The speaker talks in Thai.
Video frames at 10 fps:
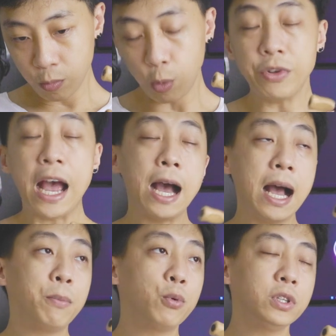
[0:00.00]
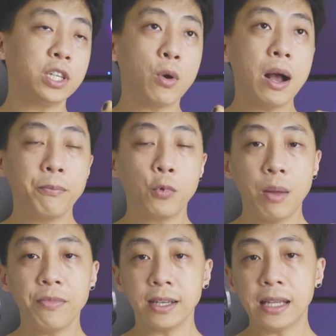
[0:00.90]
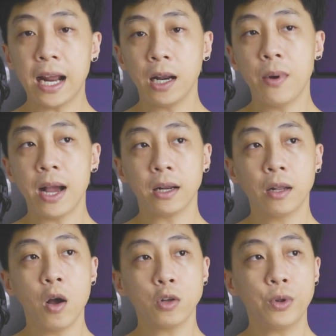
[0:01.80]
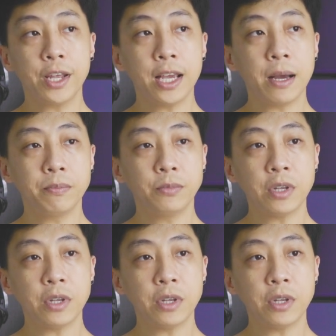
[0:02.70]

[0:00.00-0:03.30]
ผมจะพูดถึงความความแตกต่างระหว่างลอกตัวนี้กับ